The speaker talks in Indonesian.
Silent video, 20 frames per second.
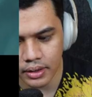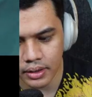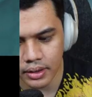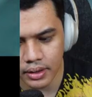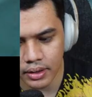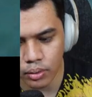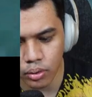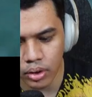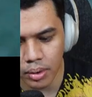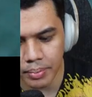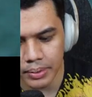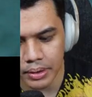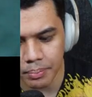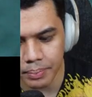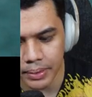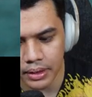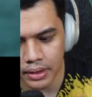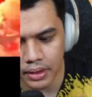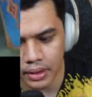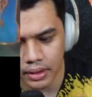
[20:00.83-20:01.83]
Ri. Gua dapat
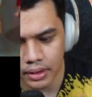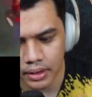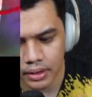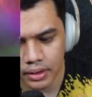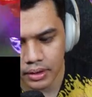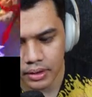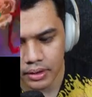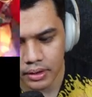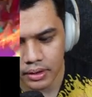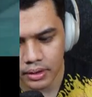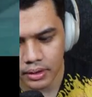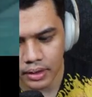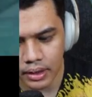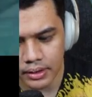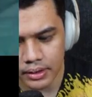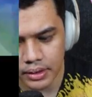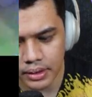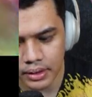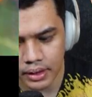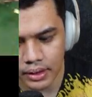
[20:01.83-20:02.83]
tempat nih, Rik.
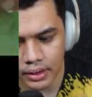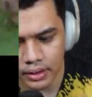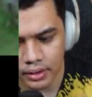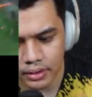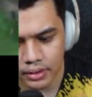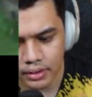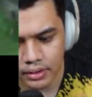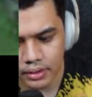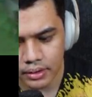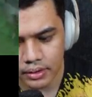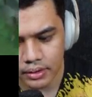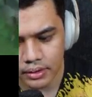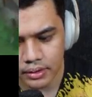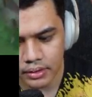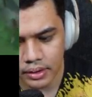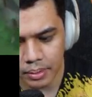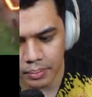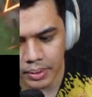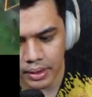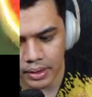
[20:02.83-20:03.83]
Laslinya ya.
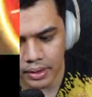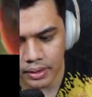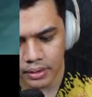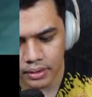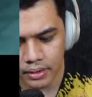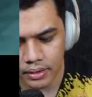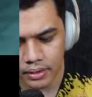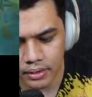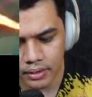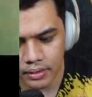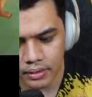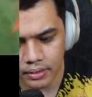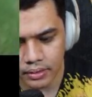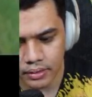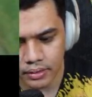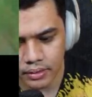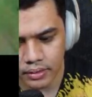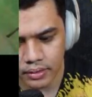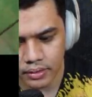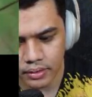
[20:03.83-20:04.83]
Sabar ya. Ini Leslie
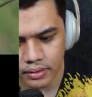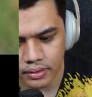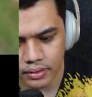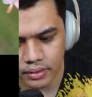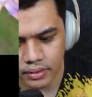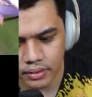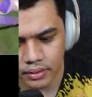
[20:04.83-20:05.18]
di depan gua nih.